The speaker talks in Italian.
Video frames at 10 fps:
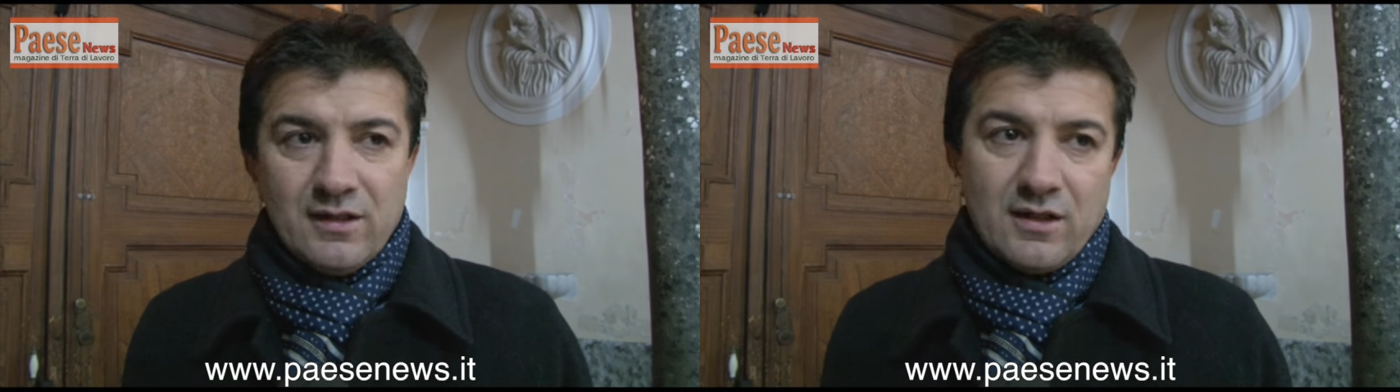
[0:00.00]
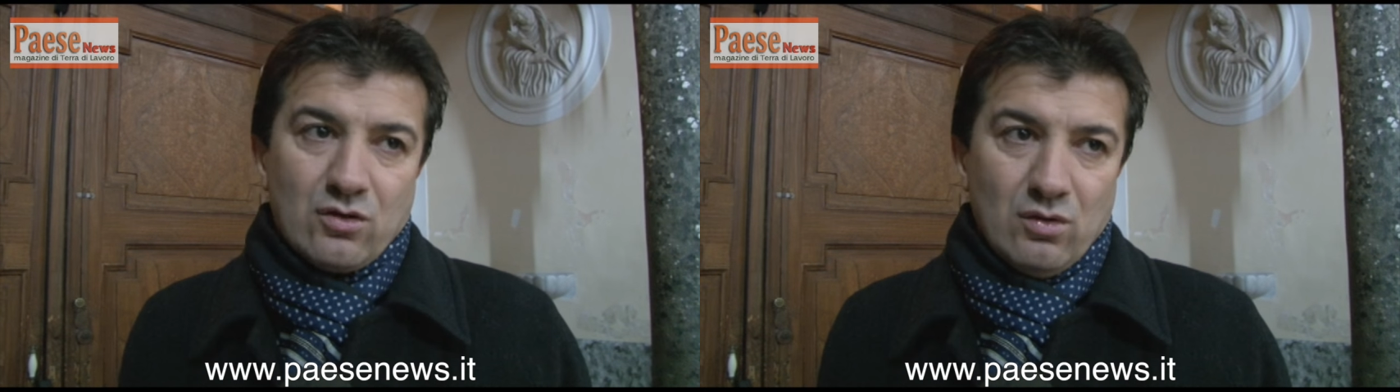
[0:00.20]

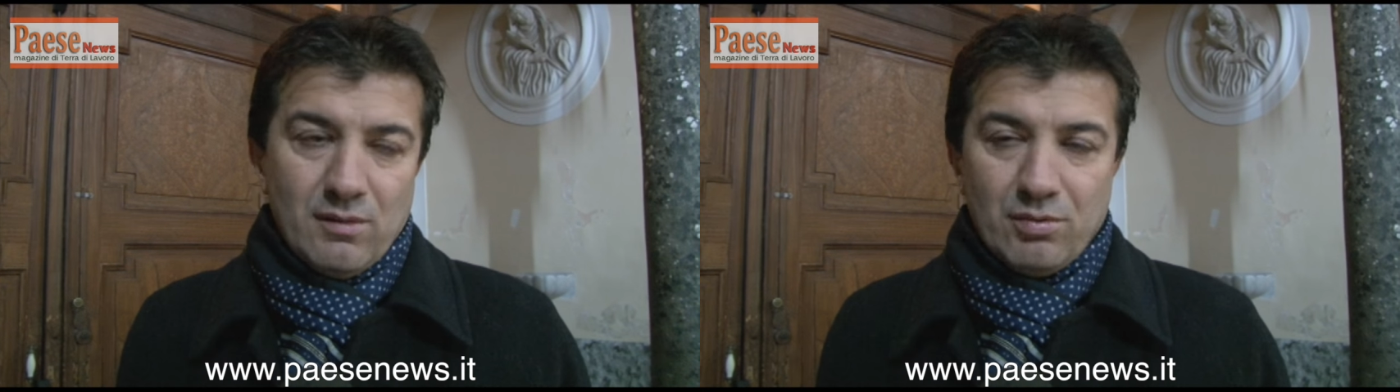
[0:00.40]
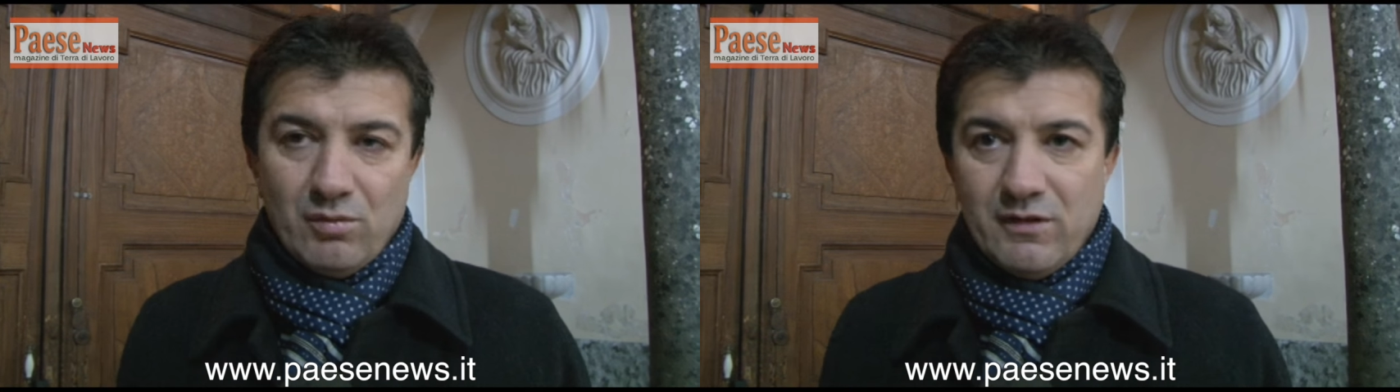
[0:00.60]
che
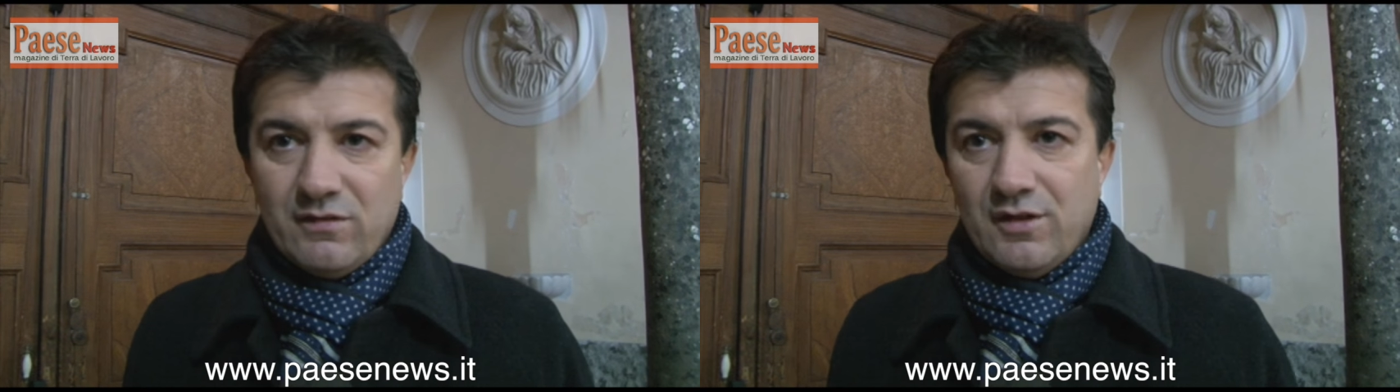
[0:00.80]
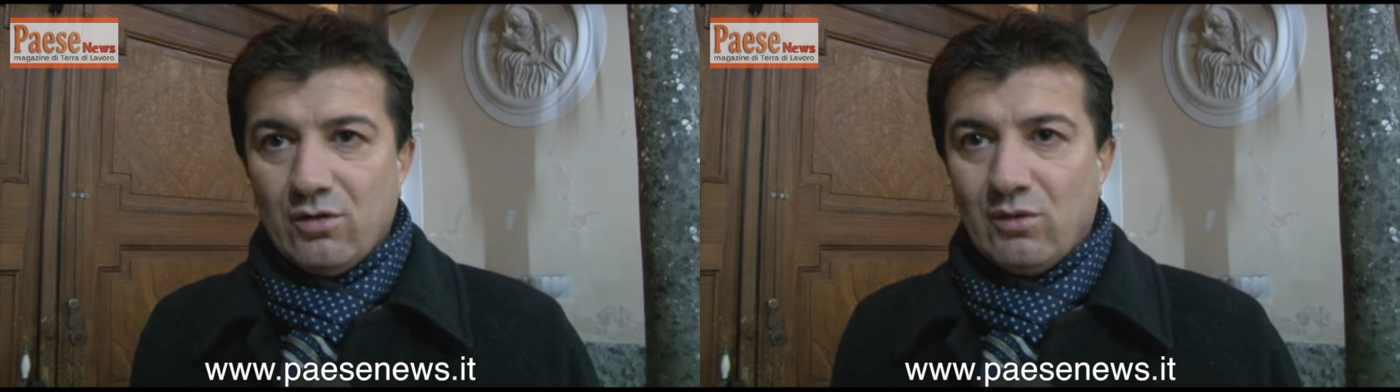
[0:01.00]
come
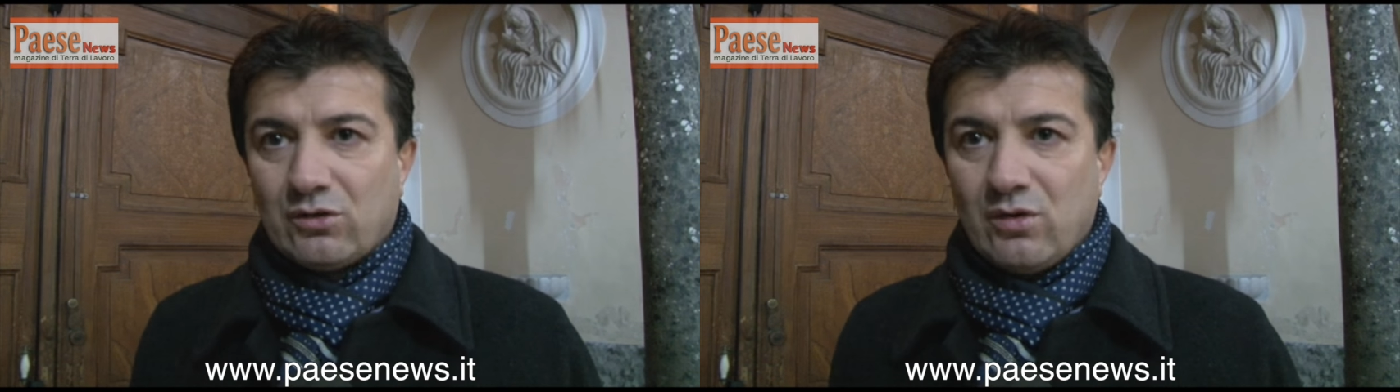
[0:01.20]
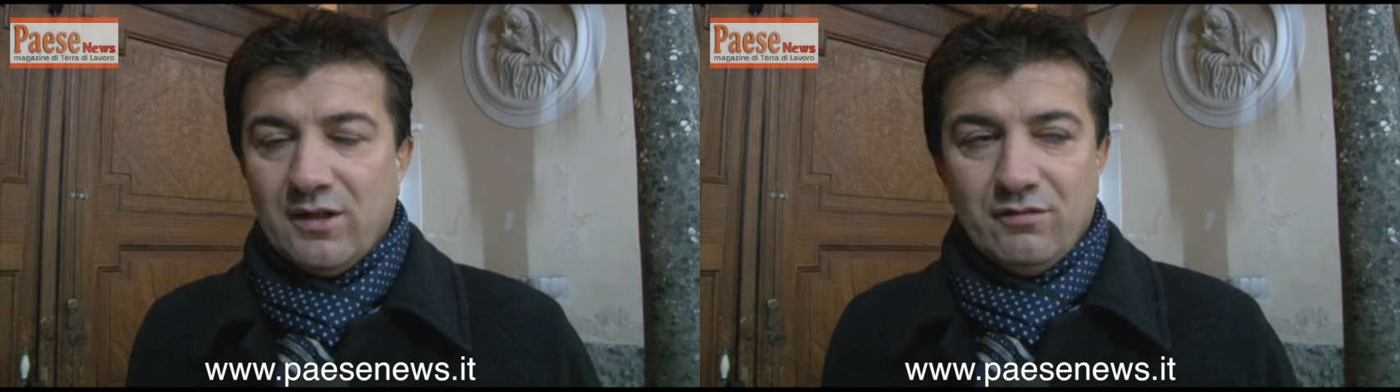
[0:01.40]
promessi 3
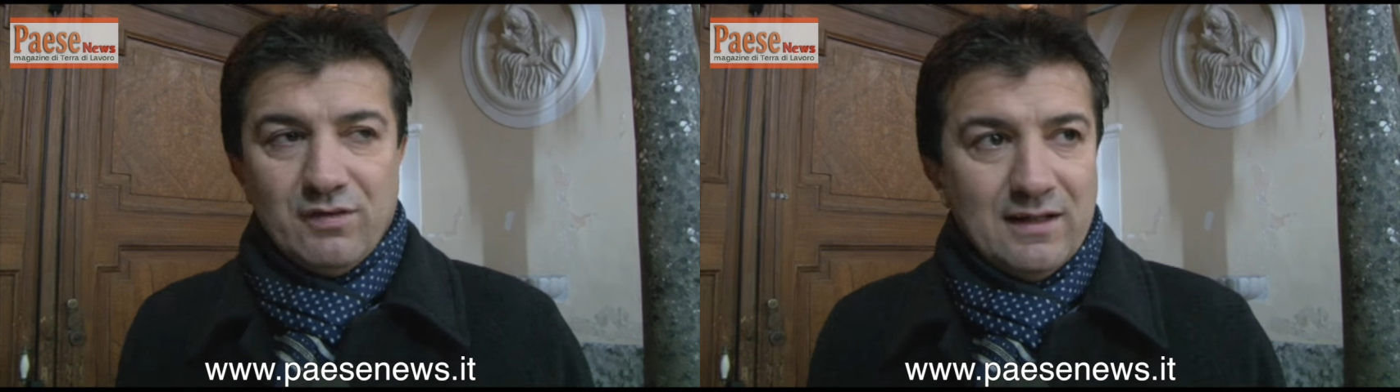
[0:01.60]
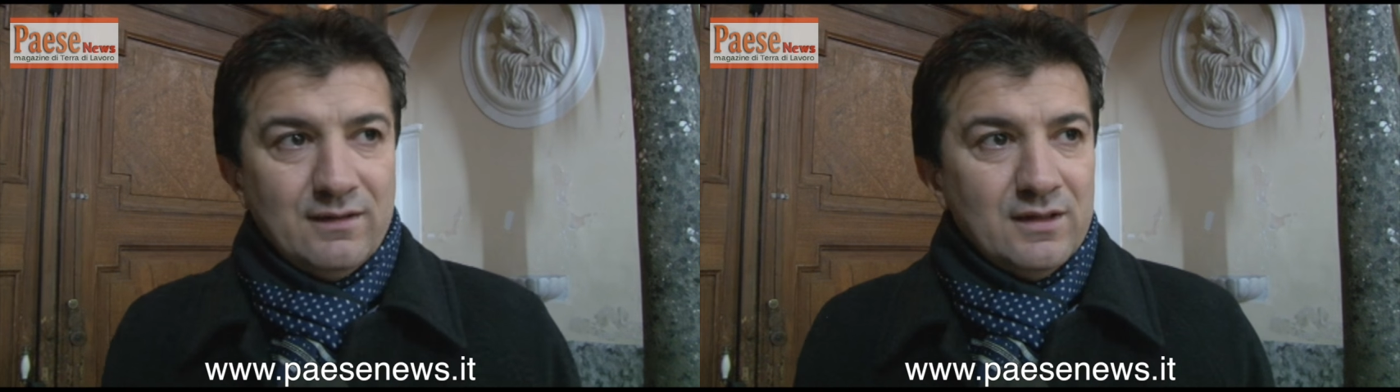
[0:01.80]
4 anni
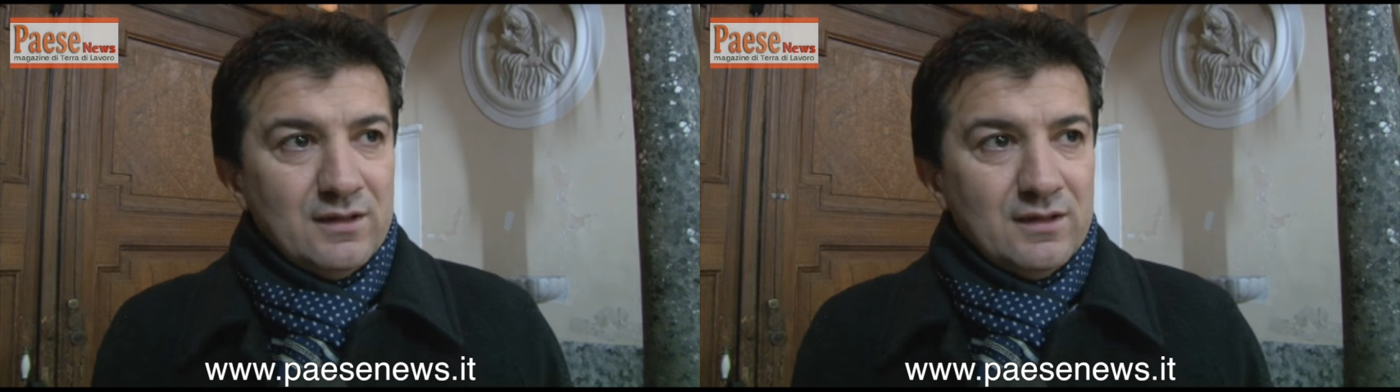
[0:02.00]
fa,